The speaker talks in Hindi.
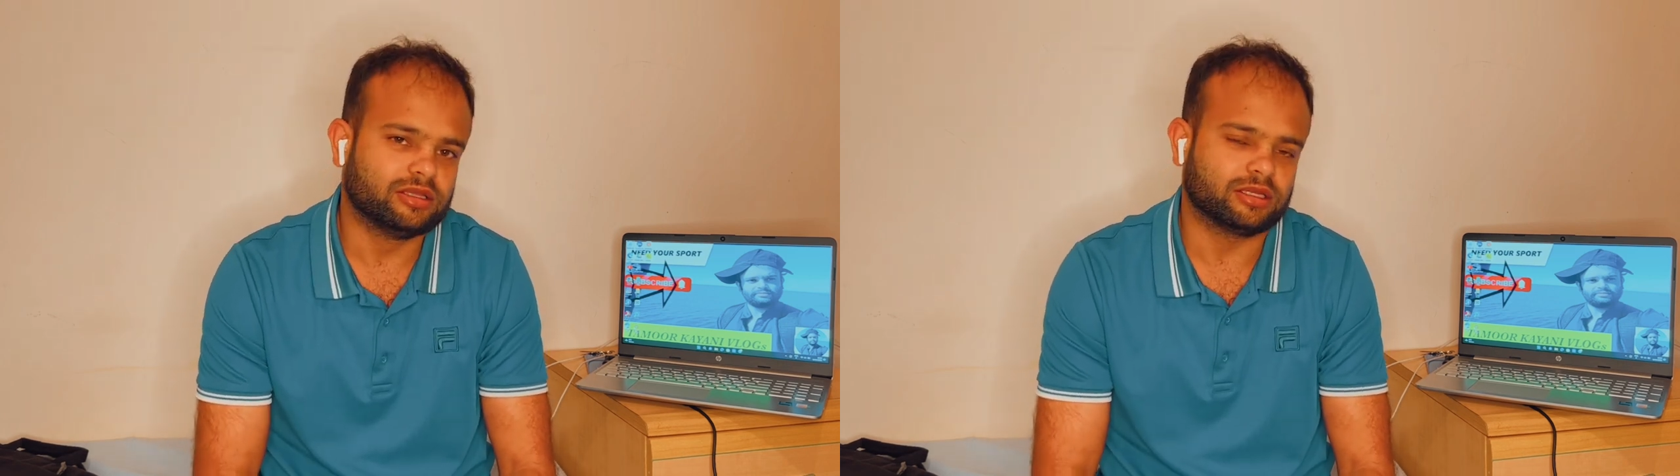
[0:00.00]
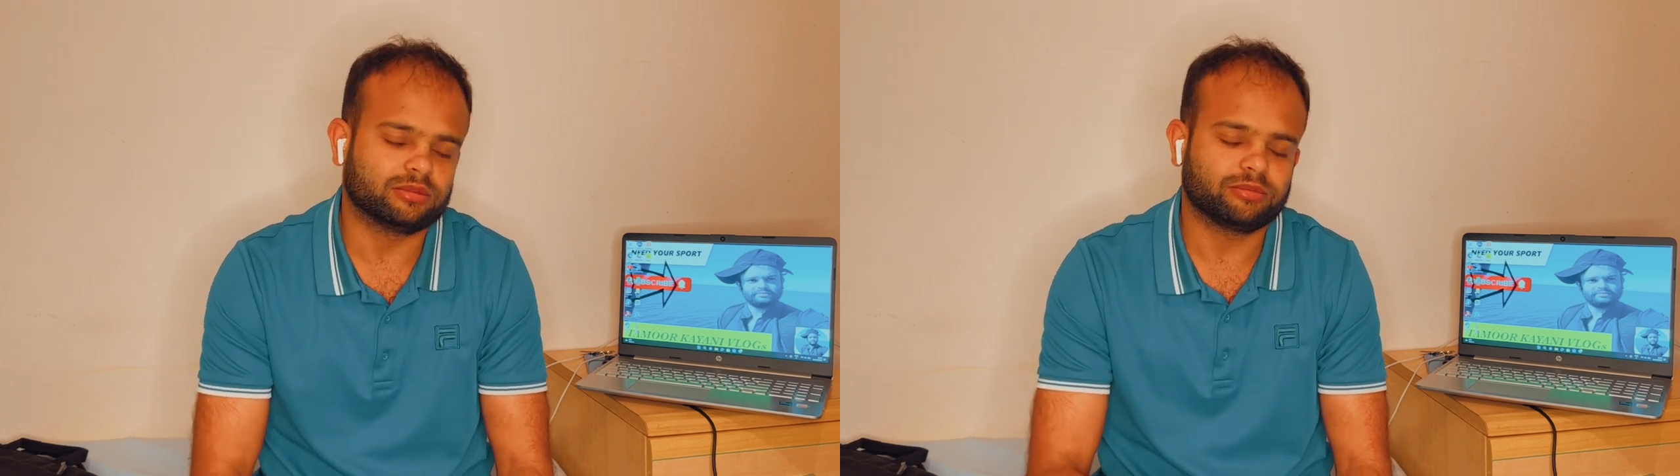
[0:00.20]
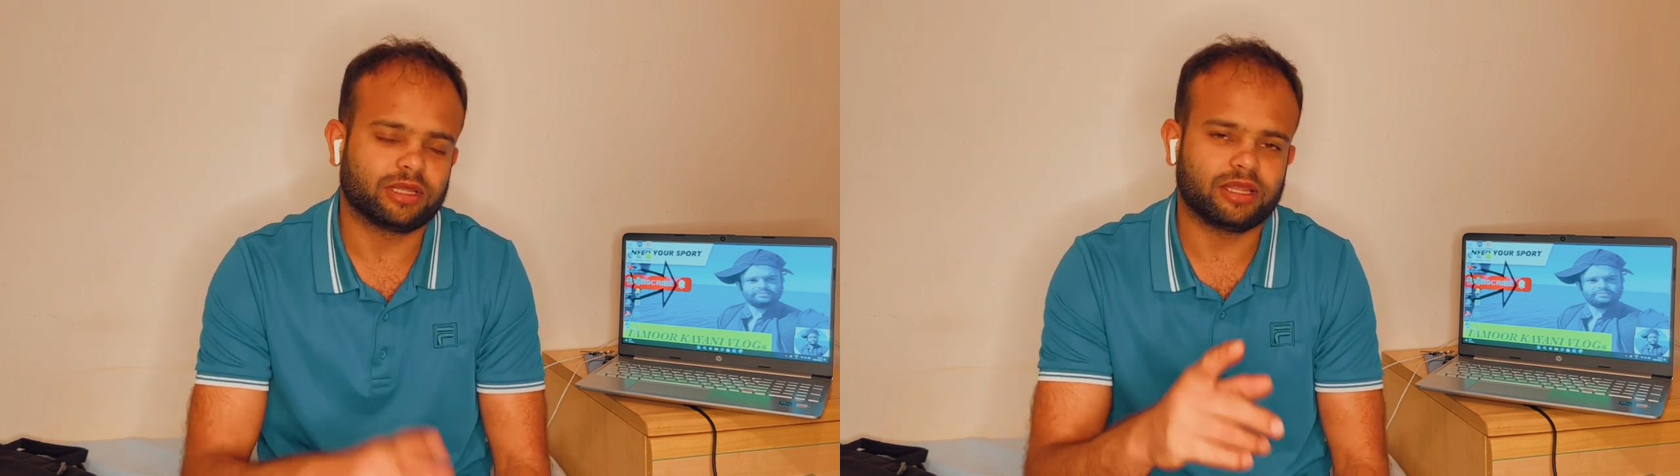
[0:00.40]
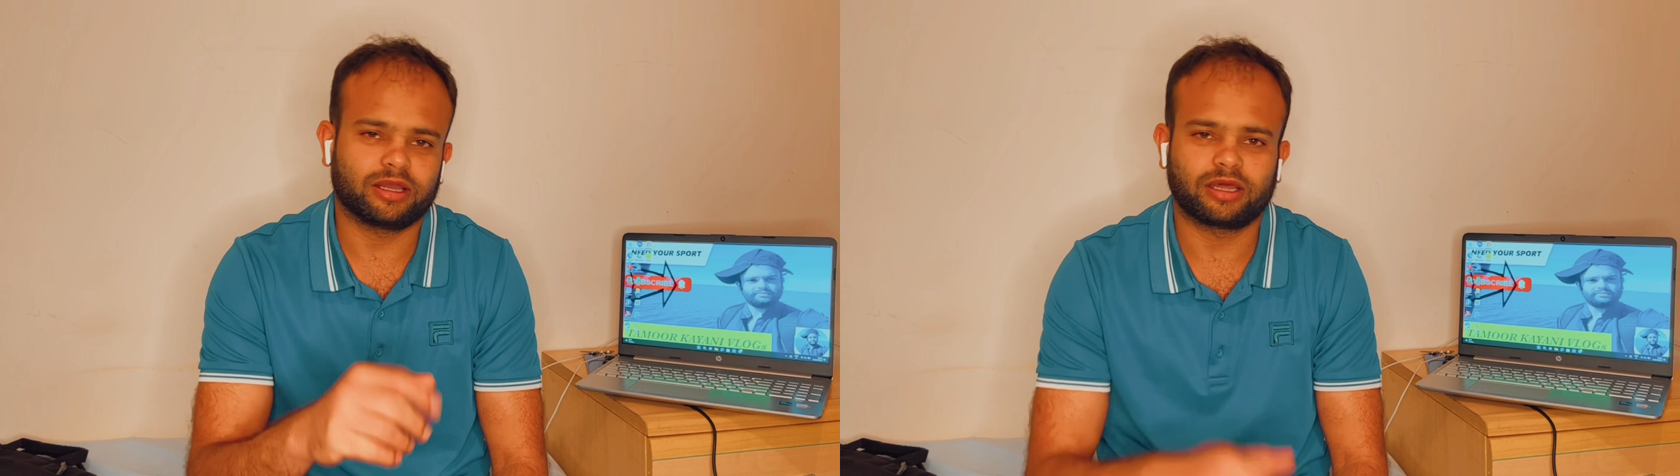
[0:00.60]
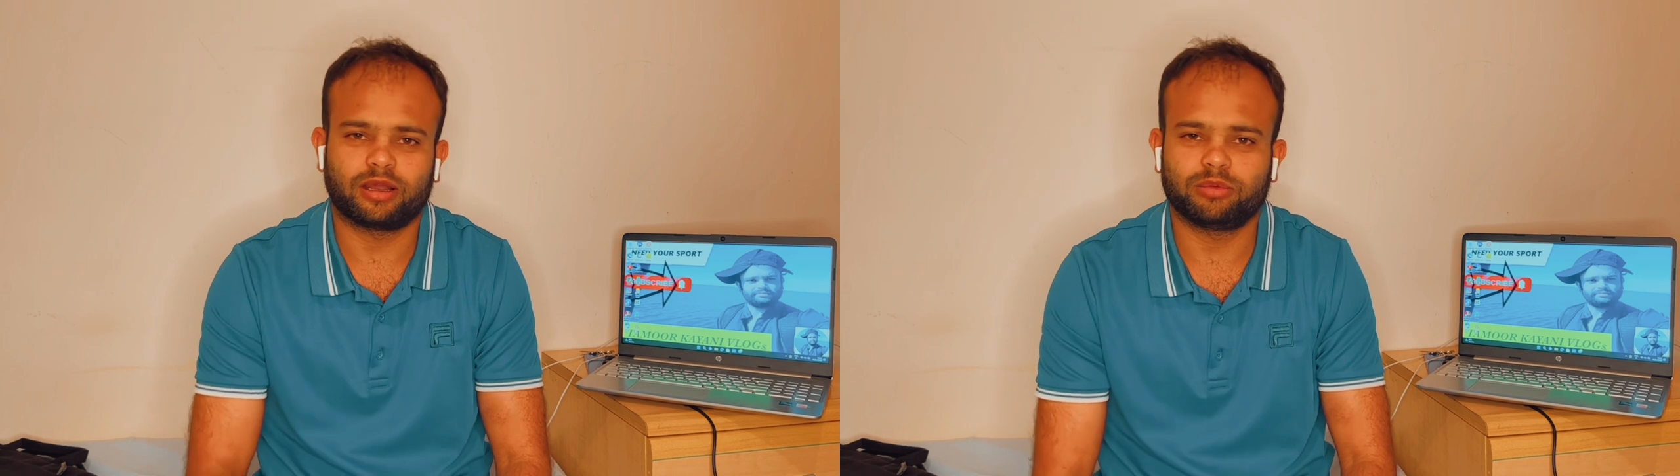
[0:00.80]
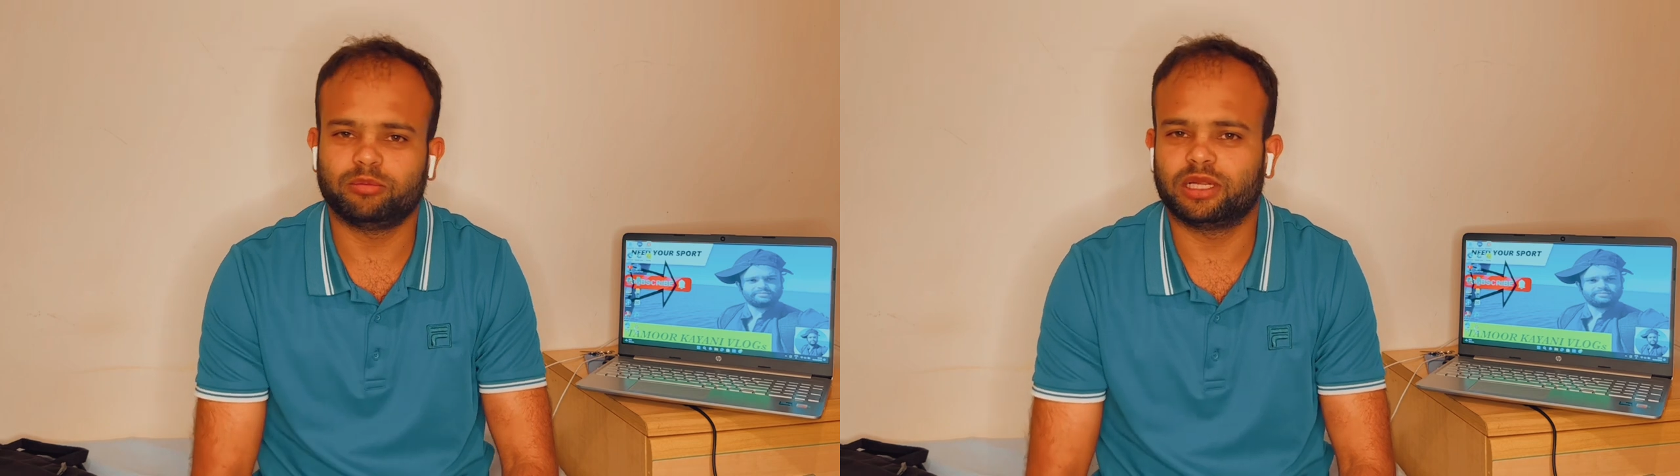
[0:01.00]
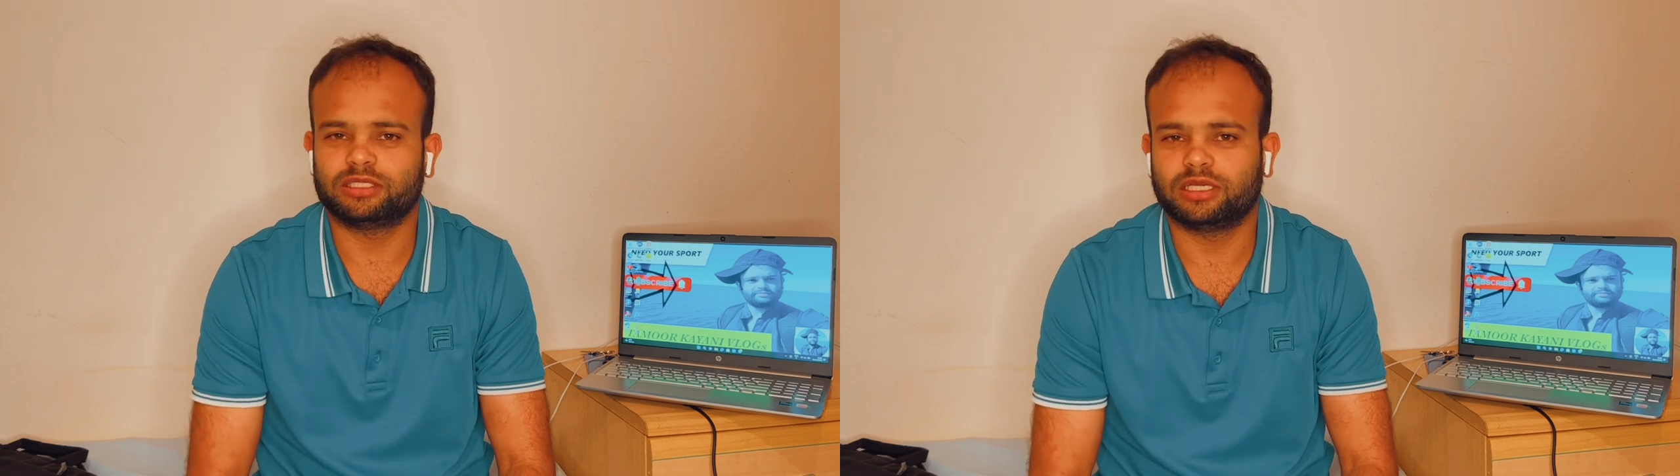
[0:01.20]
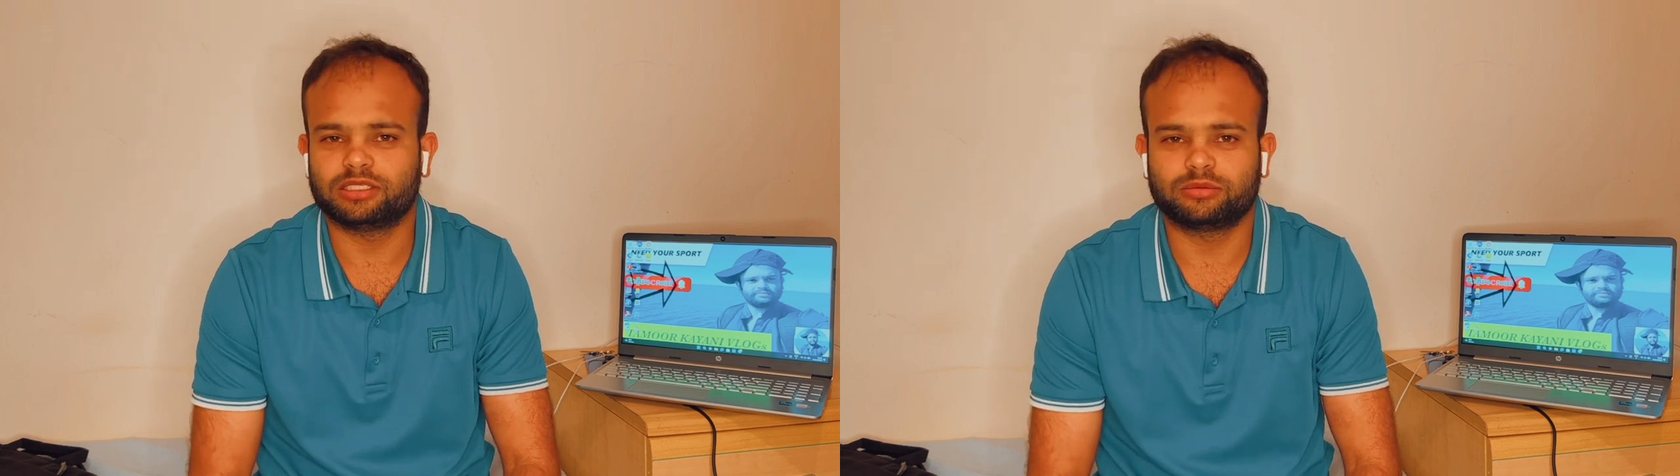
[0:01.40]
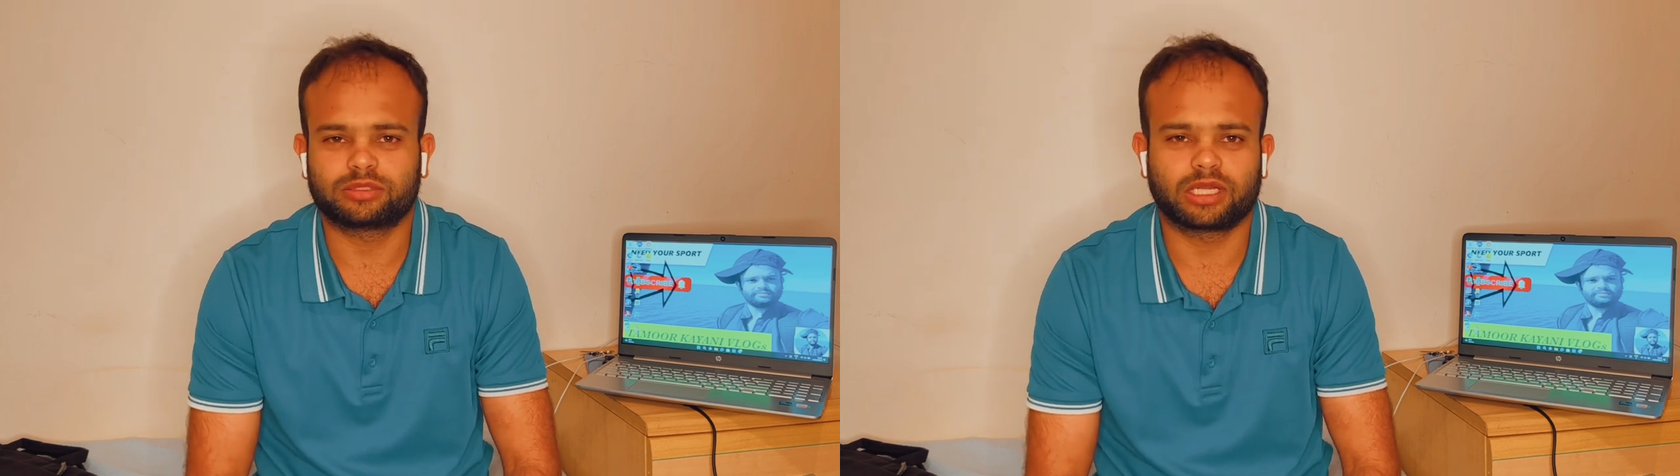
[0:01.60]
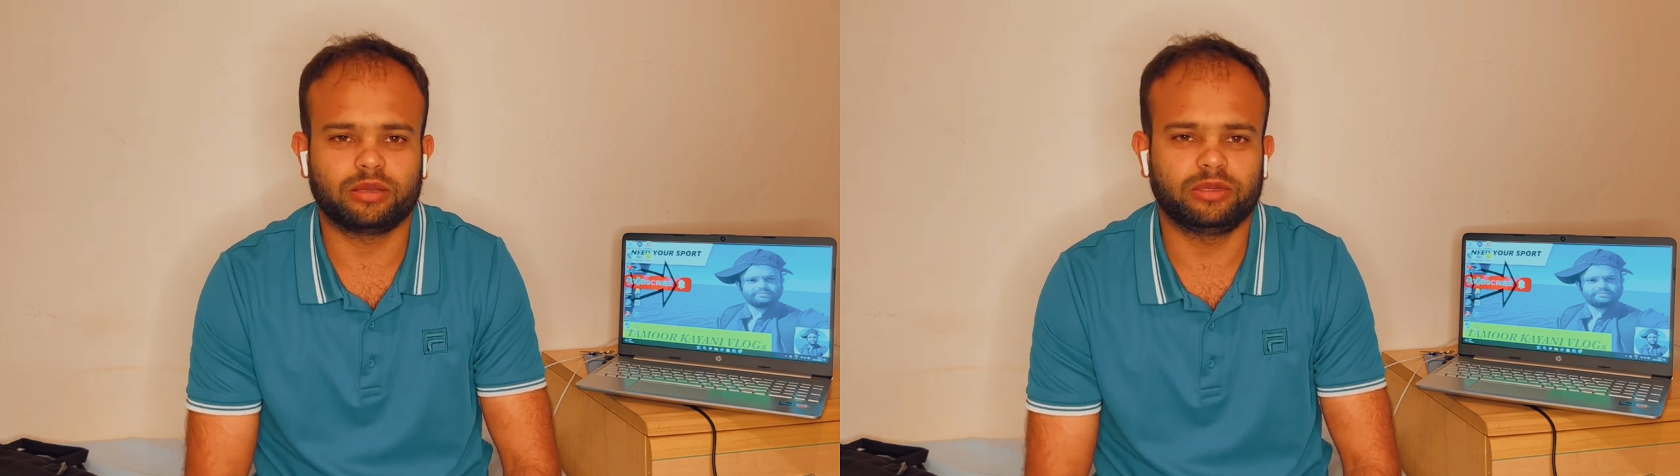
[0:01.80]
सबसे पहले अगर आपने मेरा चैनल
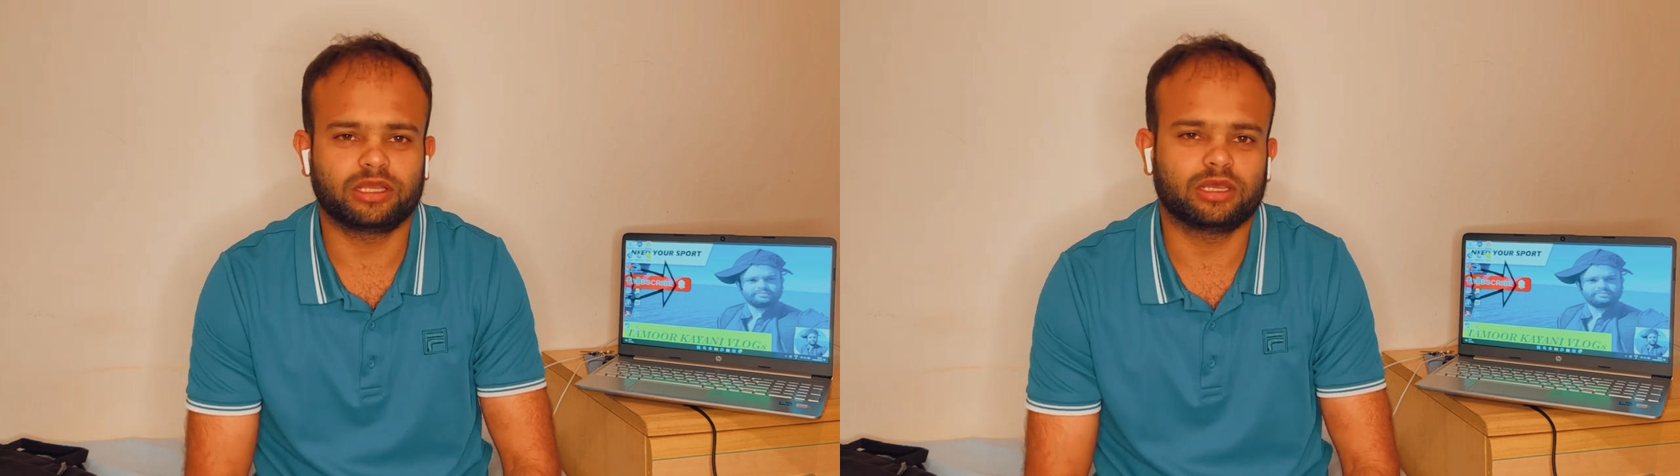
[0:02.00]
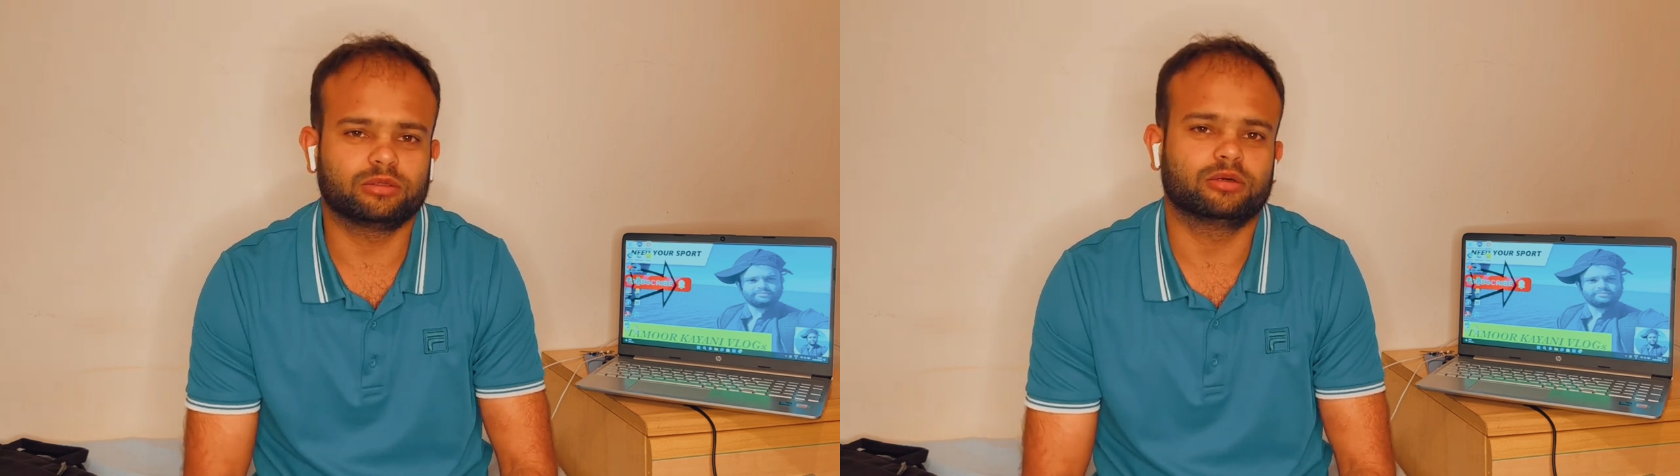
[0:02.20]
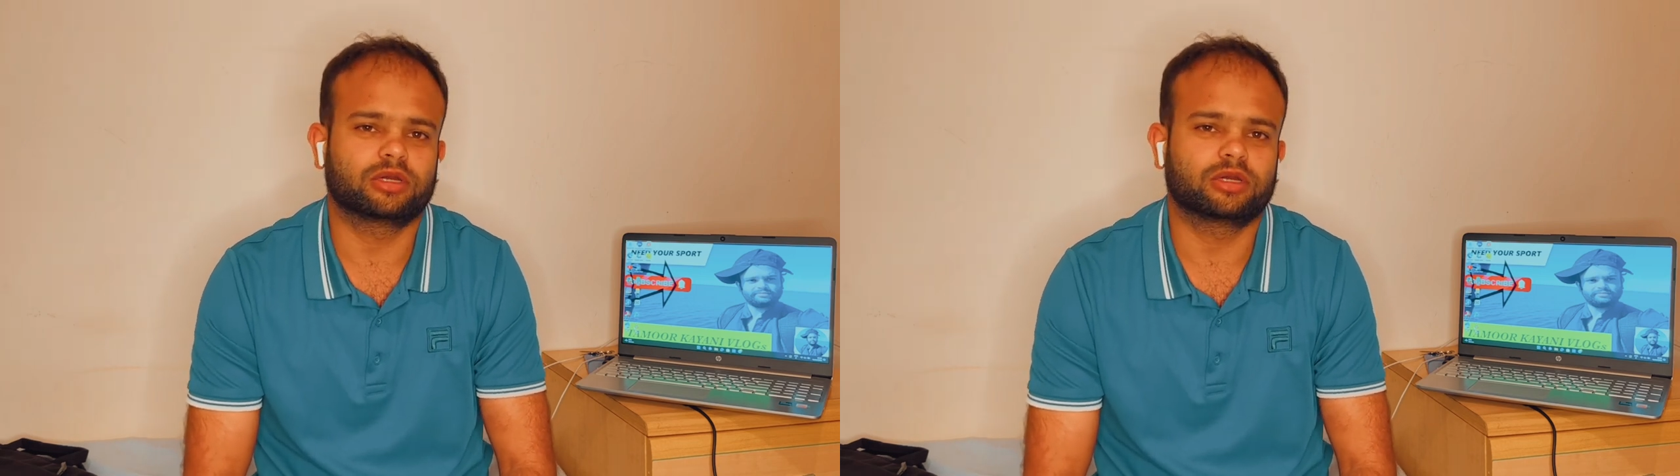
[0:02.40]
सब्सक्राइब नहीं किया तो